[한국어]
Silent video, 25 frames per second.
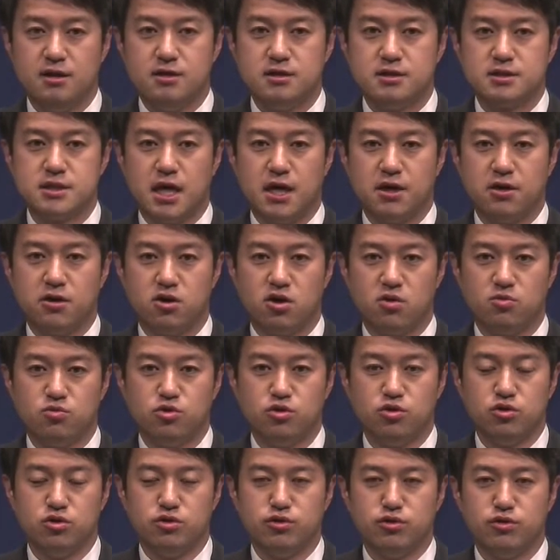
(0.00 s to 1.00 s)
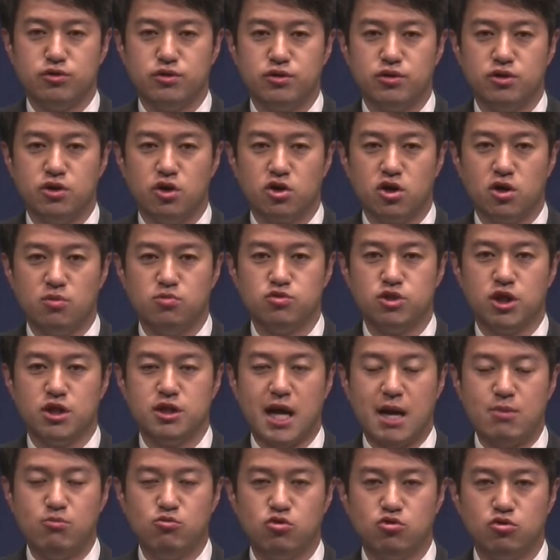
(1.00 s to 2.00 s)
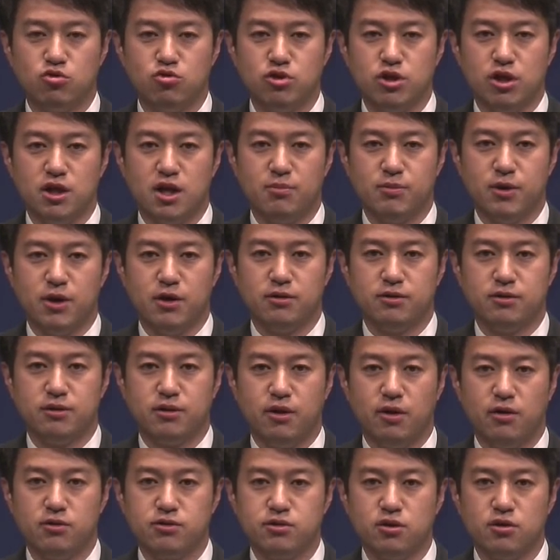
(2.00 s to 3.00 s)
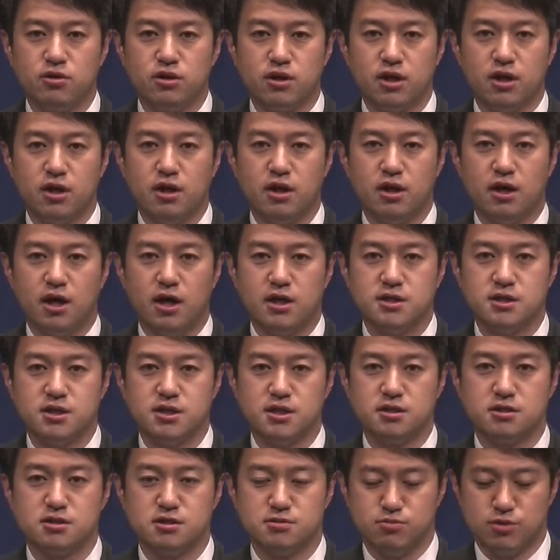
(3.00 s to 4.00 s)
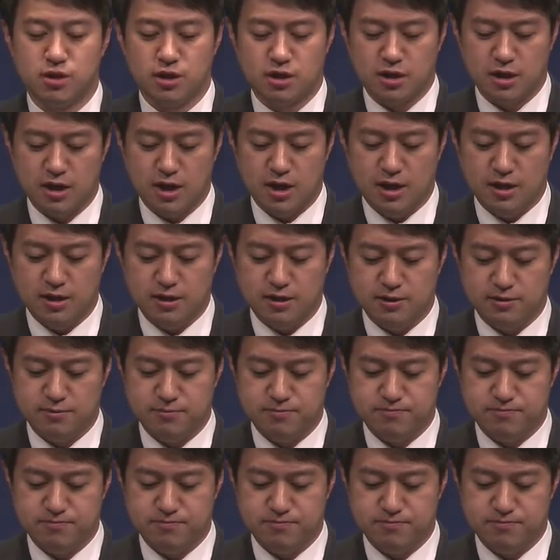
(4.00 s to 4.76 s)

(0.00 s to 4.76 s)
자, 여러분이 나무꾼이라면 어떻게 하시겠습니까?